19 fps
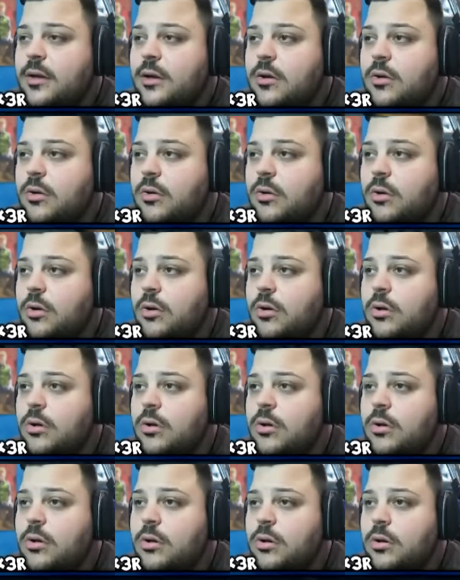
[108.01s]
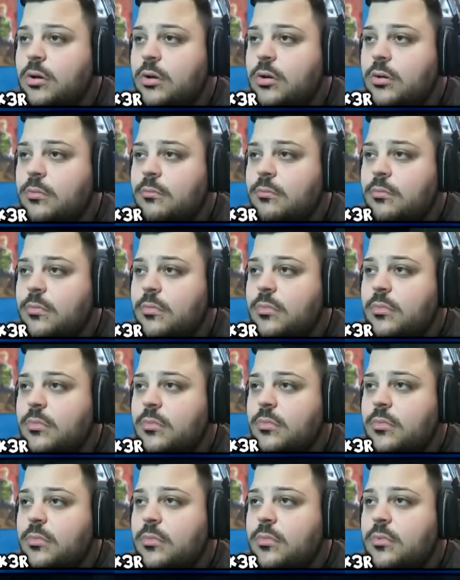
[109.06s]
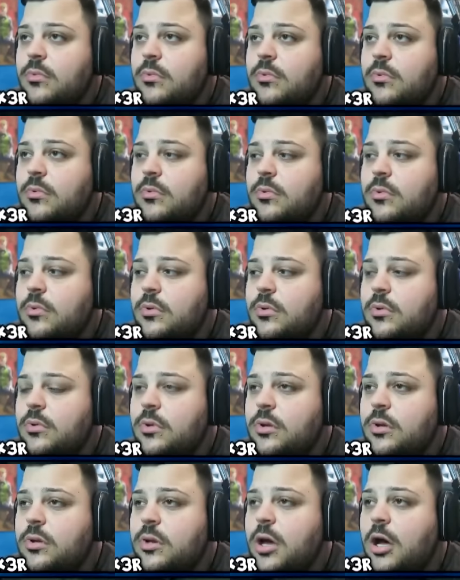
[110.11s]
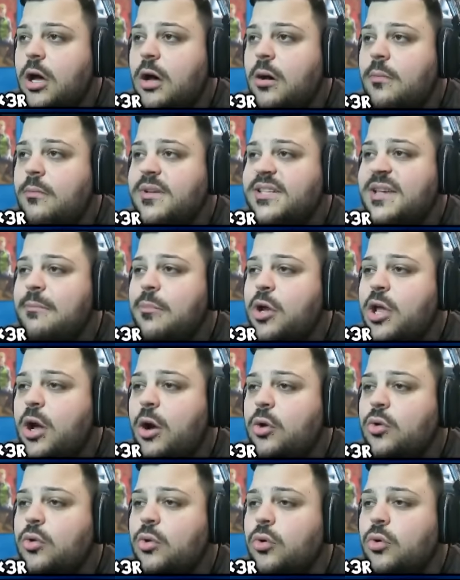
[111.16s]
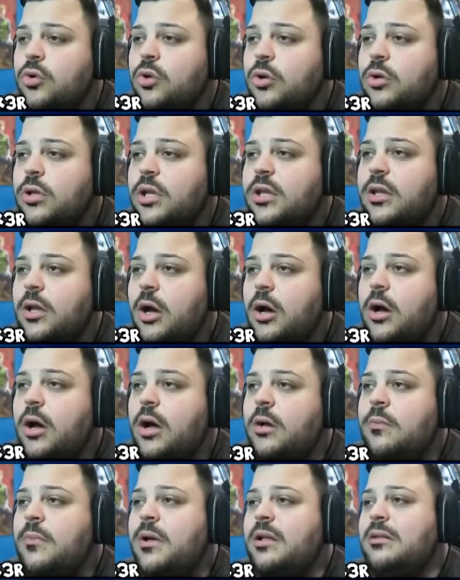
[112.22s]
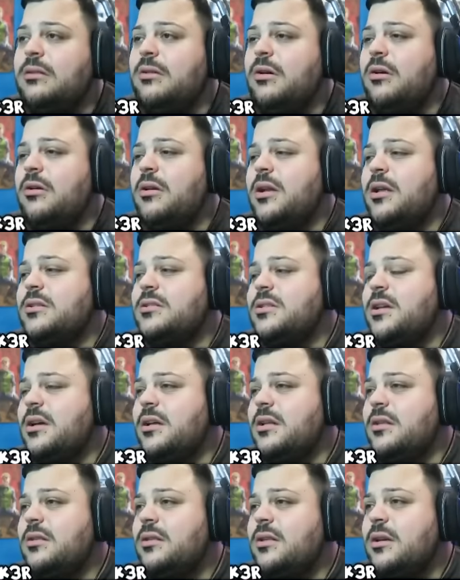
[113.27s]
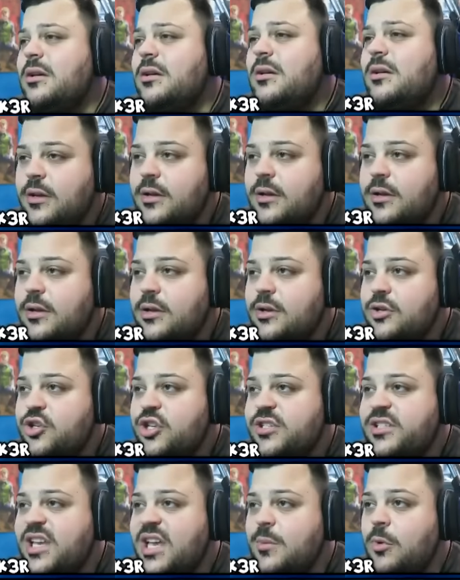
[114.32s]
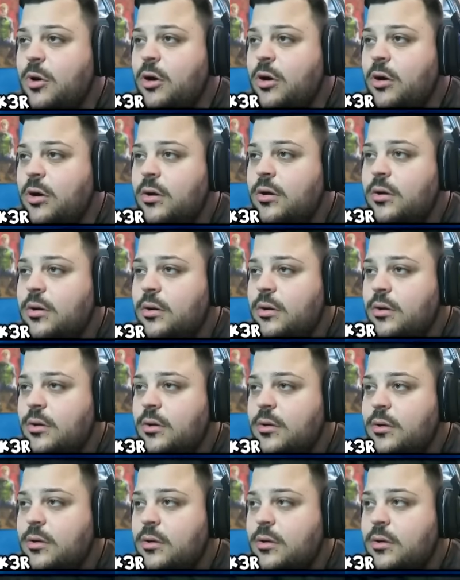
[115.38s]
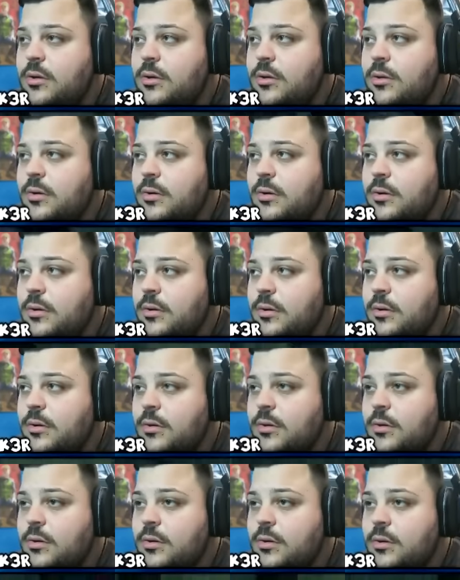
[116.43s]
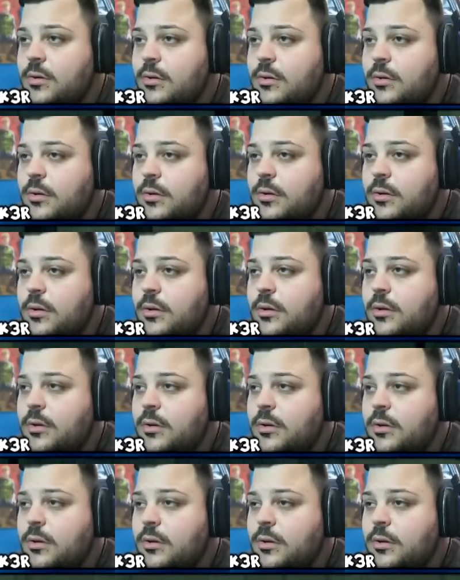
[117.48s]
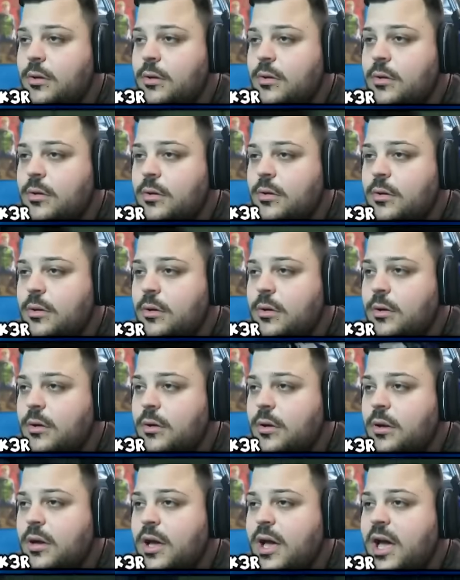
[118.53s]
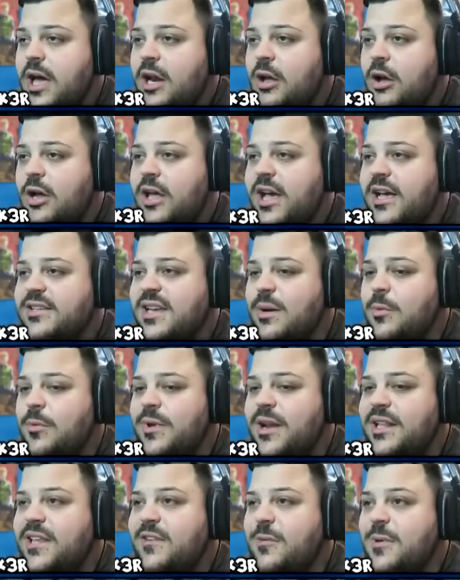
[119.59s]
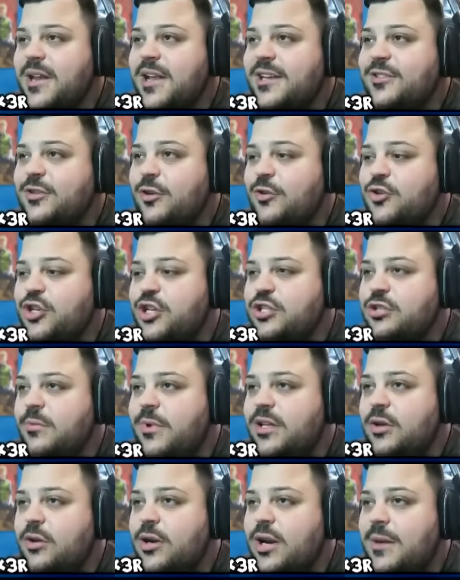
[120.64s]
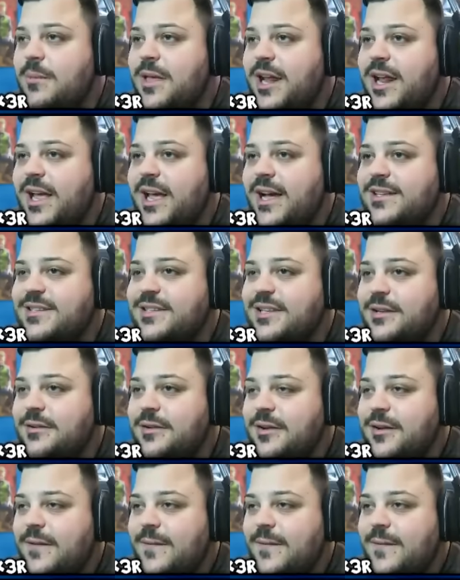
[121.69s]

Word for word: Oh! Simone non hai idea del lag. Simone no, non ha idea del lag. No, ma si è bloccato tutto. no, madonna. So. Ci siamo? Tu lo sai. Eh. eh, boh, che cazzo ne so, siamo ritornati? Ah, no, ok, siamo operativi perché adesso l'ho ucciso. Madonna mia, ragazzi.